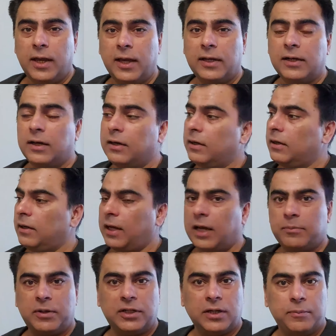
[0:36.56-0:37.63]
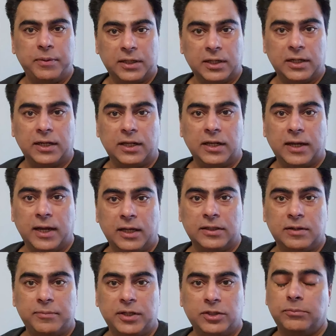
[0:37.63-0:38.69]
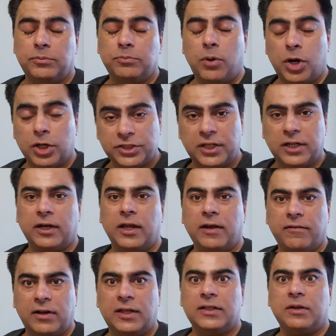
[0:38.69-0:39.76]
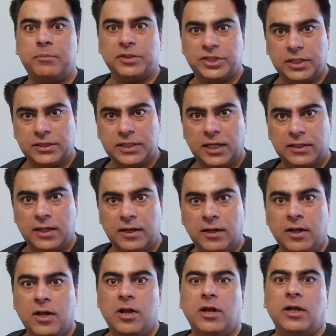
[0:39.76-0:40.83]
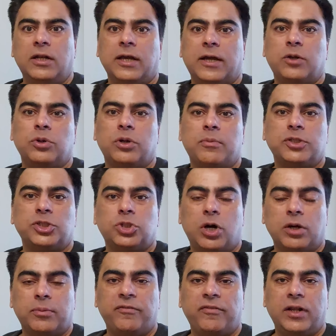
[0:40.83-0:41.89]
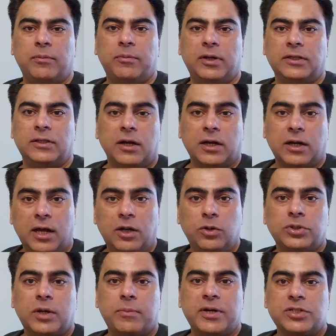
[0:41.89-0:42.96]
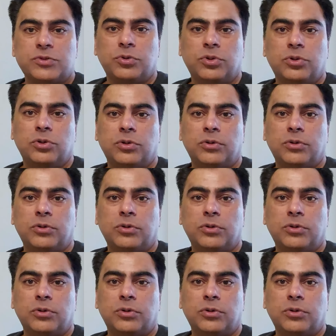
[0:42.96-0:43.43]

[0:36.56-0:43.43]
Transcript: एक एयरबड पिक करने के लिए गया था मैं बॉक्सिंग डे वाले दिन परचेज किया था लेकिन उनके पास स्टॉक में अवेलेबल नहीं कल उनके पास वो